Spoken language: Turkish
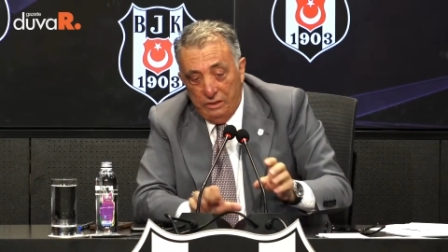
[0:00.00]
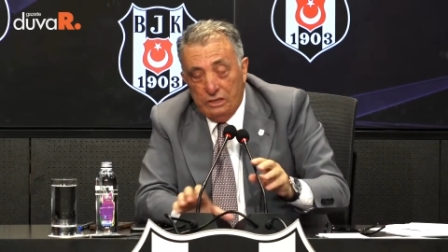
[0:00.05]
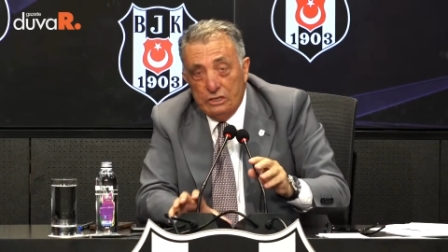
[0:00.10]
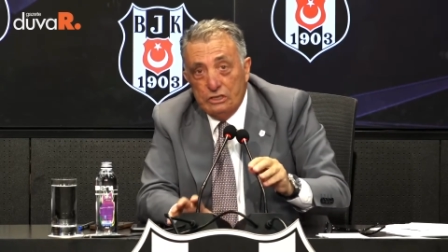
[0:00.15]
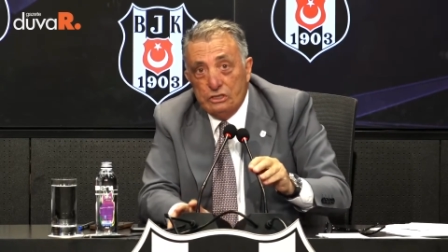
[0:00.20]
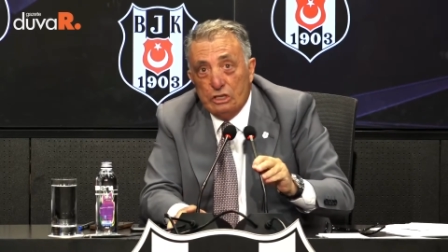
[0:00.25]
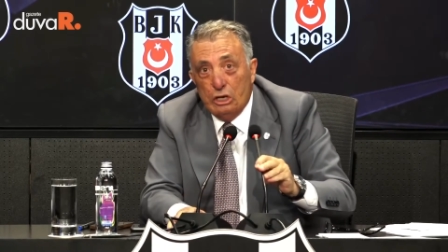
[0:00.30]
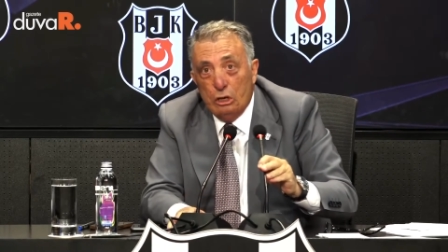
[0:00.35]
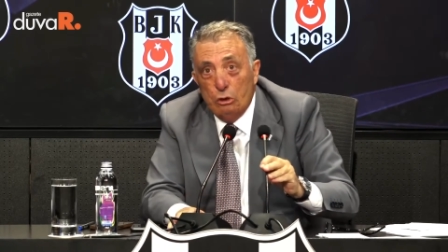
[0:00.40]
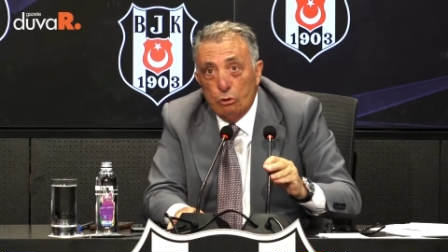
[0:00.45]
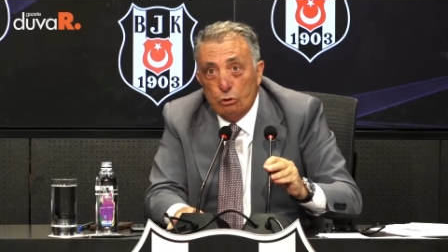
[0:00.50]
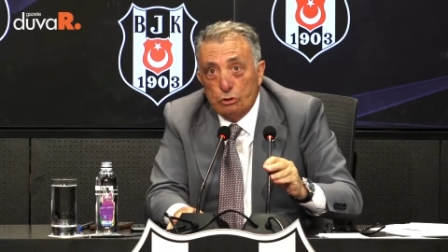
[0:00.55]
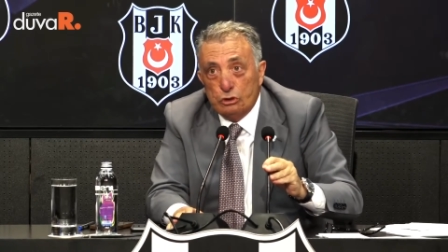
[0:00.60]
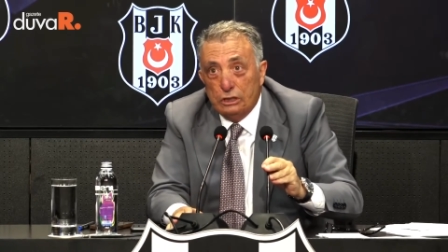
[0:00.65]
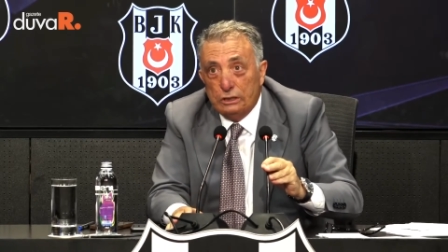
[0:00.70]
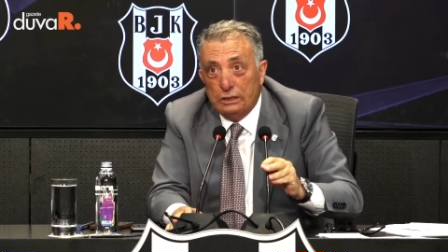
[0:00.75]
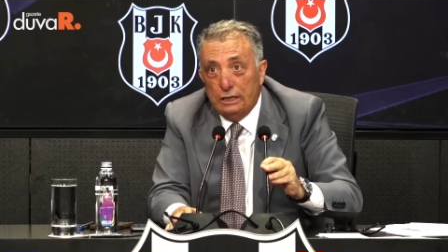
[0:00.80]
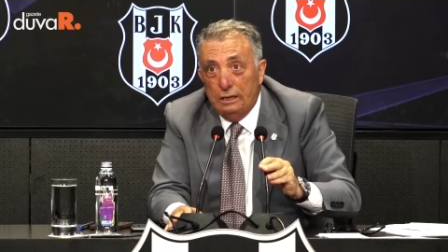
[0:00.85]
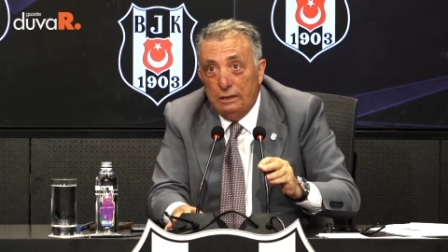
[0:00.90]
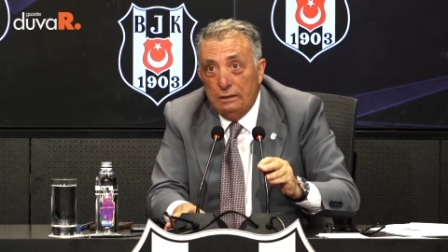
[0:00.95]
Şenol
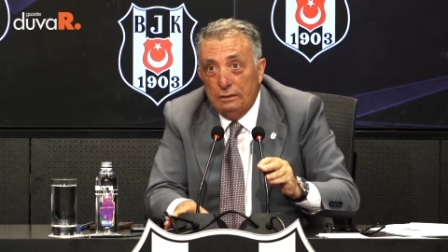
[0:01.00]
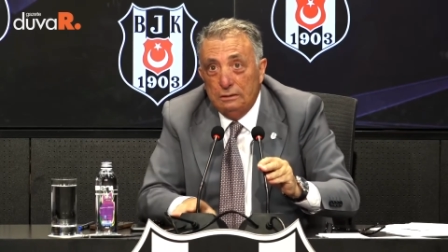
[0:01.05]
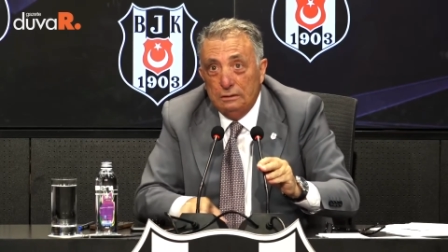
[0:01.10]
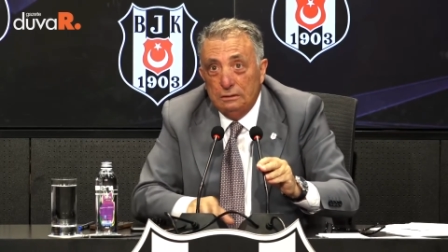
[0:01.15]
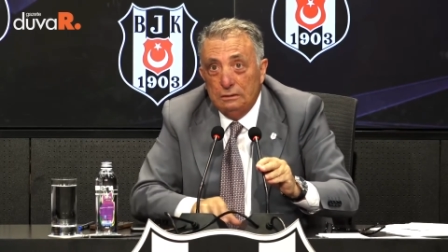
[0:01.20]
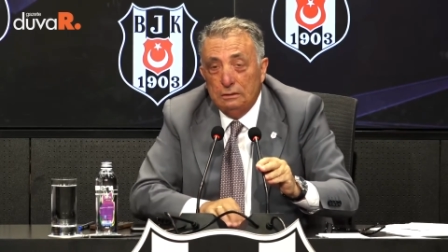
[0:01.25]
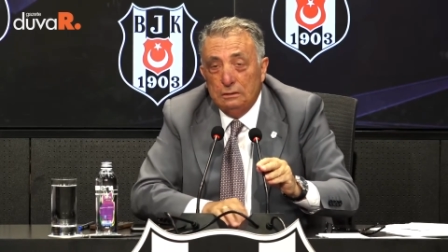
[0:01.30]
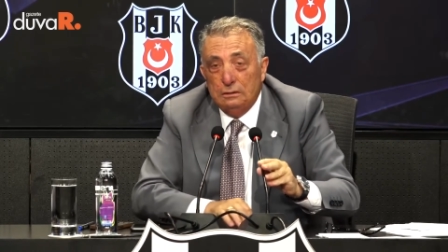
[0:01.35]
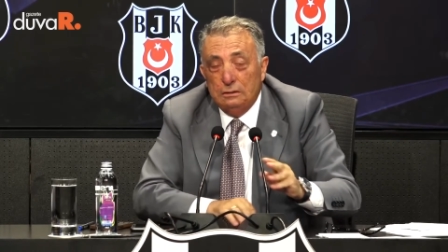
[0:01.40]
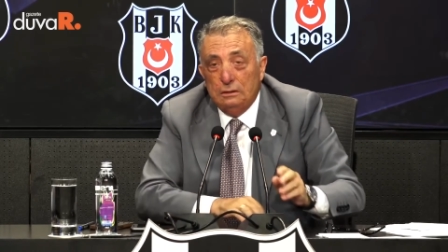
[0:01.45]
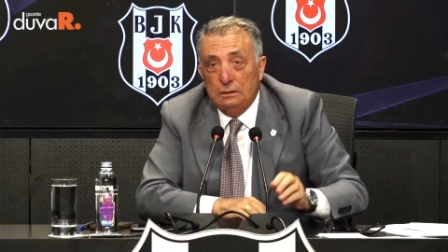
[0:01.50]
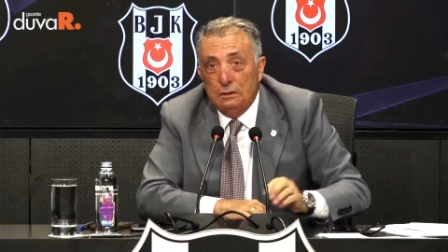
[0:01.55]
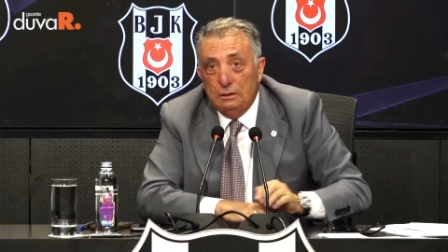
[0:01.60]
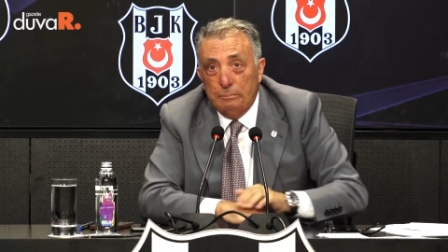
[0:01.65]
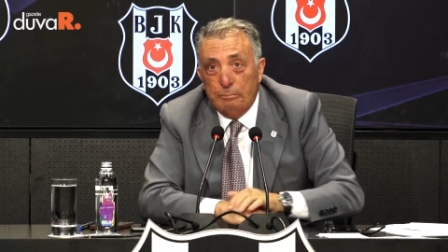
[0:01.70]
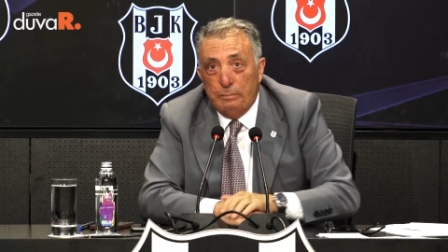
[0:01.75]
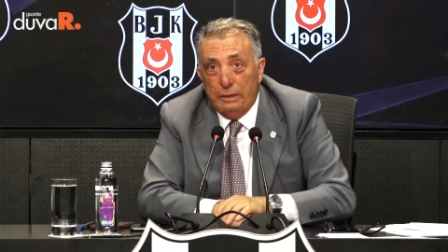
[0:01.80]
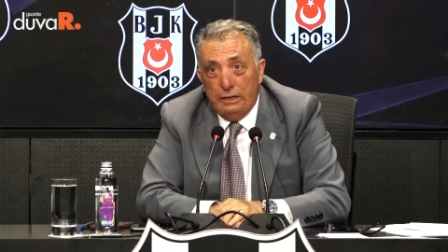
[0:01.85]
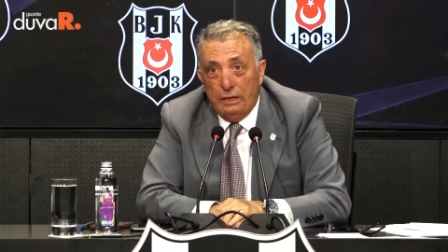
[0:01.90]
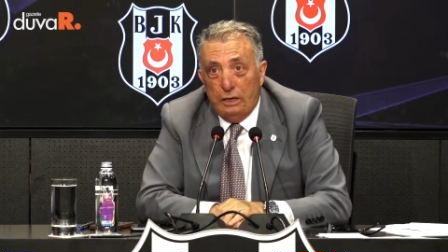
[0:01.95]
Hoca da
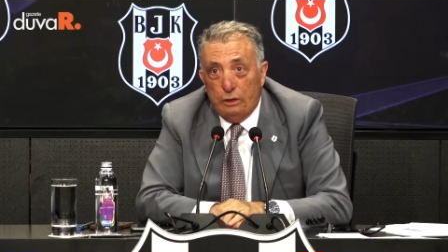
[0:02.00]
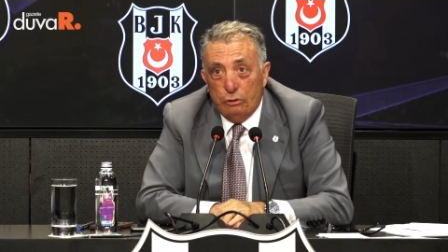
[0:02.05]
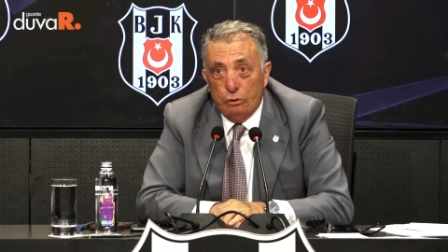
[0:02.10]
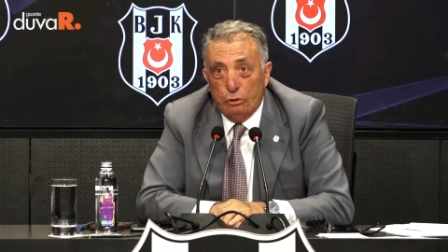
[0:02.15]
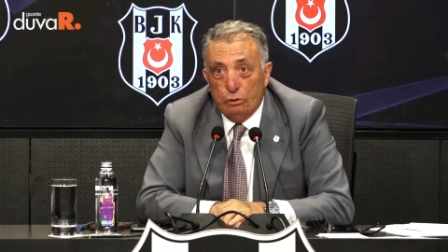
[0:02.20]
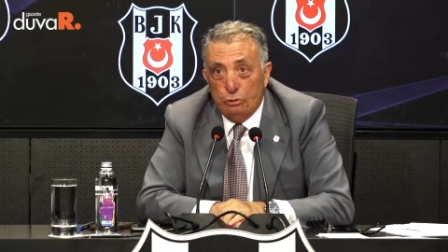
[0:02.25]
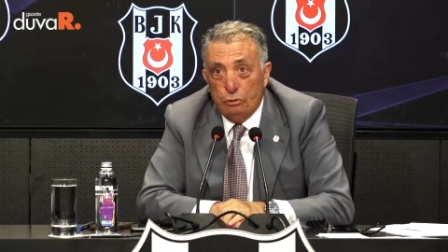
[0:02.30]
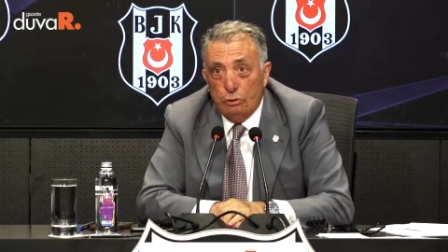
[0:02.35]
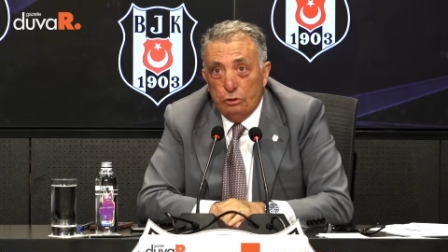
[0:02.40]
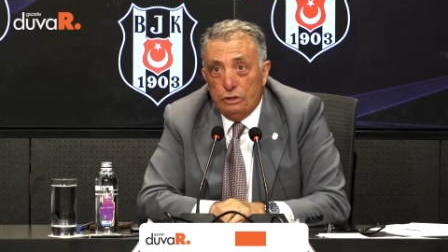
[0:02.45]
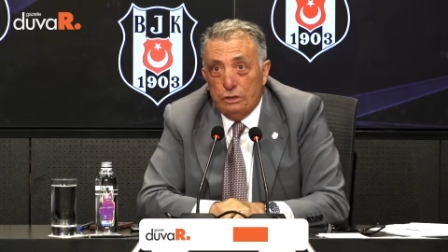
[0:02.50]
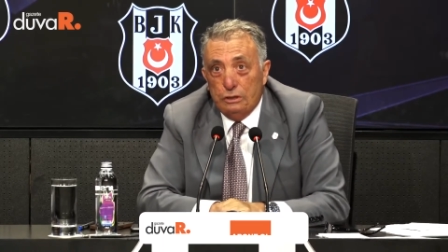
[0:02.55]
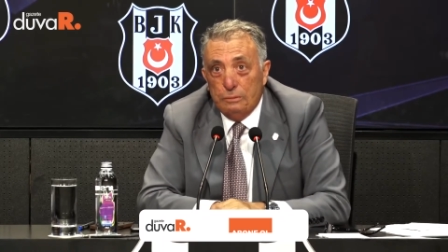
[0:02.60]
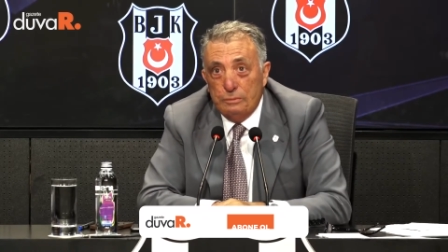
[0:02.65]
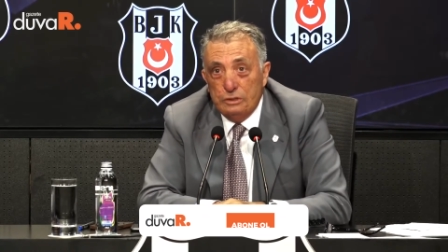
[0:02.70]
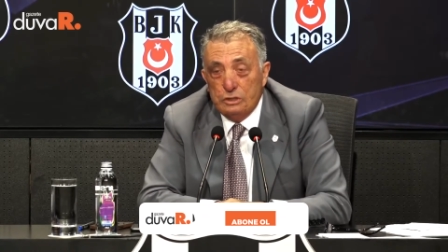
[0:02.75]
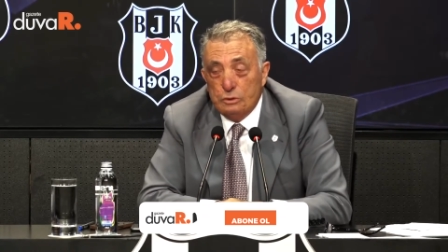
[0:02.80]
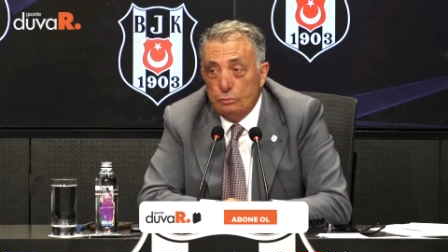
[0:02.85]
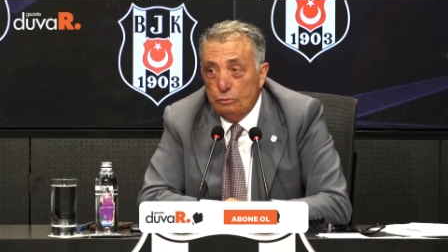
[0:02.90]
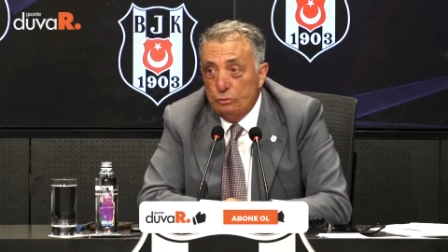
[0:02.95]
beni arıyor. Diyor ki
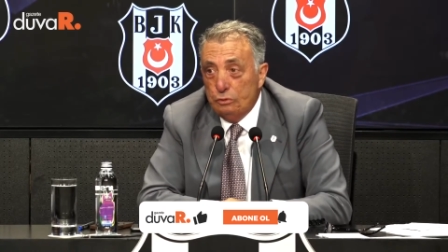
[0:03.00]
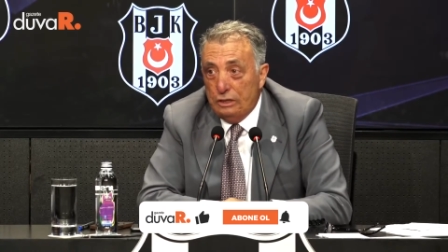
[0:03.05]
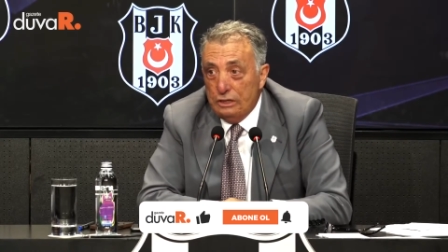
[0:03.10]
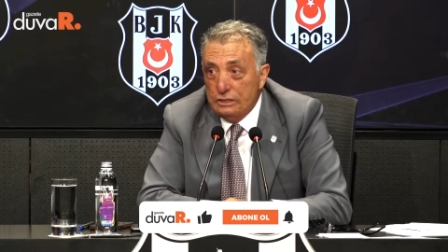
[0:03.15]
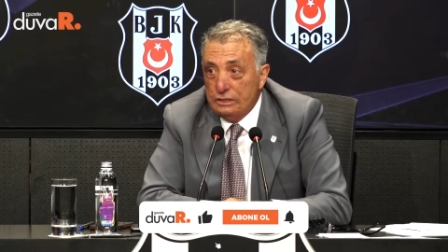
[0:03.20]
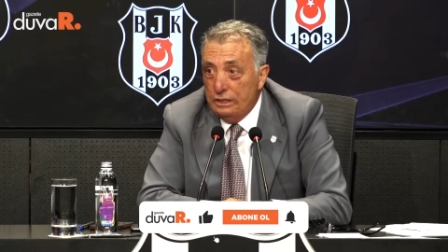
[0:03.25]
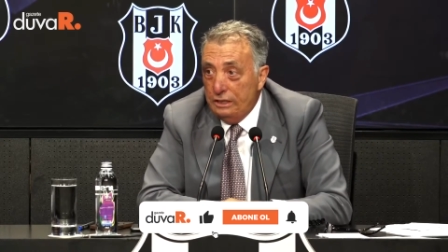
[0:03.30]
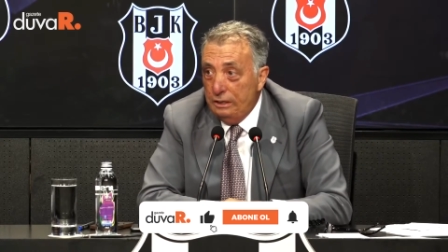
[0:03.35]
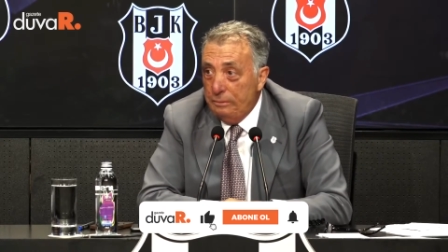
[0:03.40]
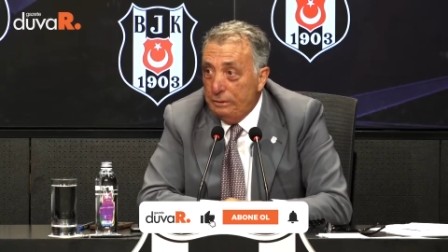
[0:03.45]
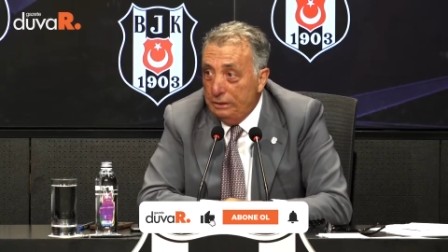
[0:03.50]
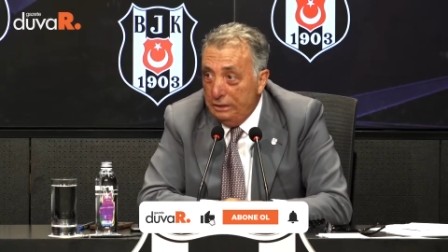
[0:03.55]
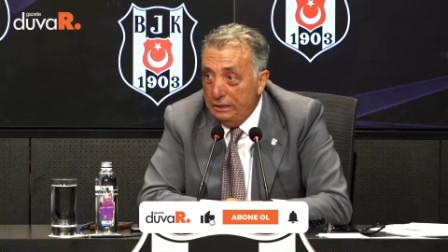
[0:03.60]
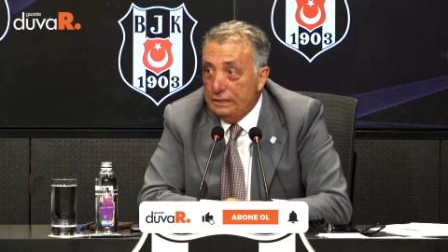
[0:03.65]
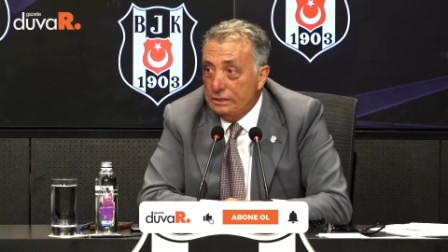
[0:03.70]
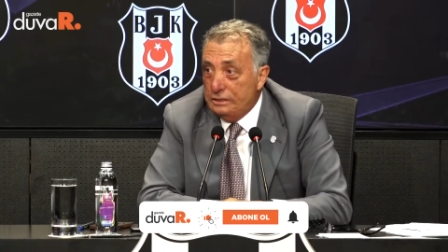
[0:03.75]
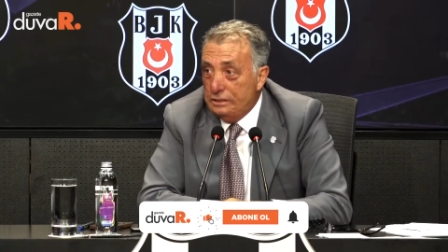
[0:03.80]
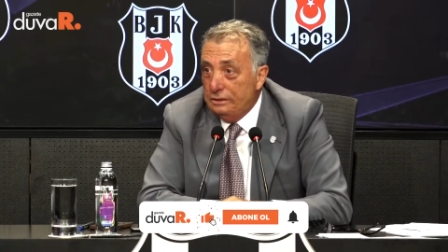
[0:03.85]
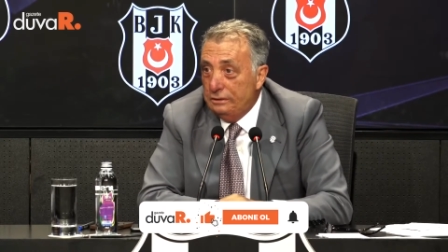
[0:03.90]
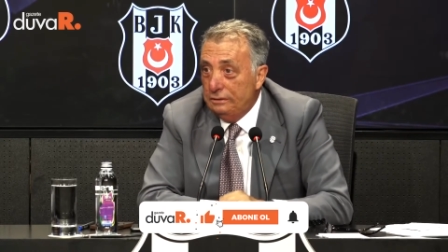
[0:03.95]
biz bunu
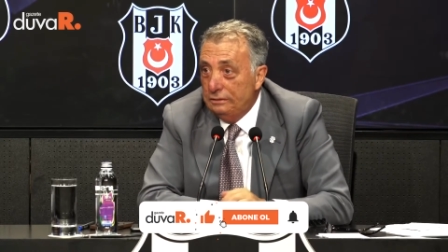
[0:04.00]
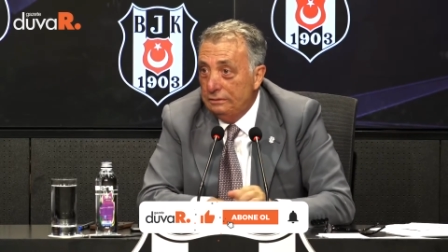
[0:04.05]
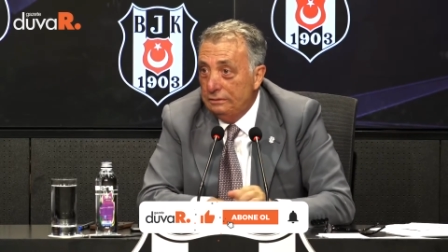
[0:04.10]
kazanabiliriz.